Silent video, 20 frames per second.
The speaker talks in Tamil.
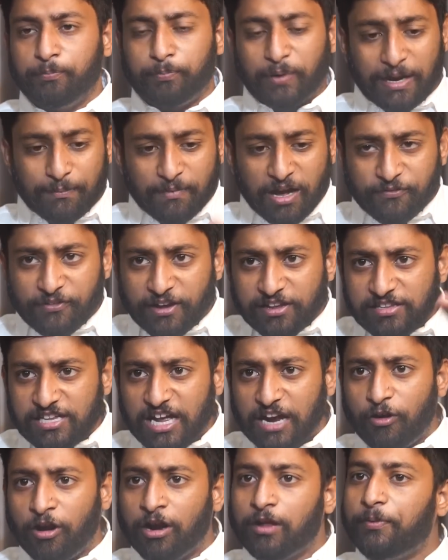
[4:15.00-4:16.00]
பிரைமா
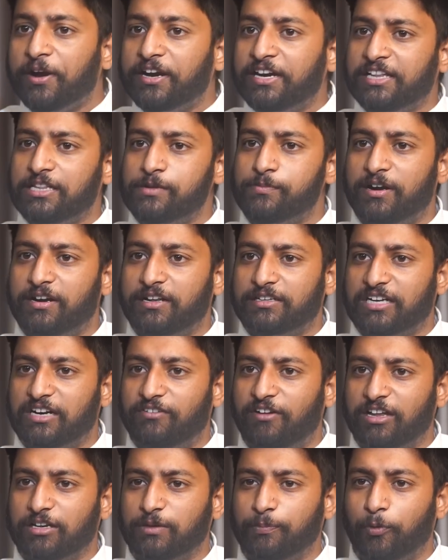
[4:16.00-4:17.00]
ஃபேசியாவோட போய்
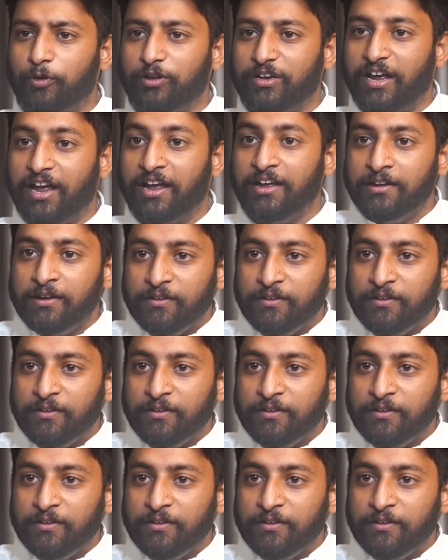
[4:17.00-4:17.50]
நீதிமன்றத்தில் வழக்கு போடுங்க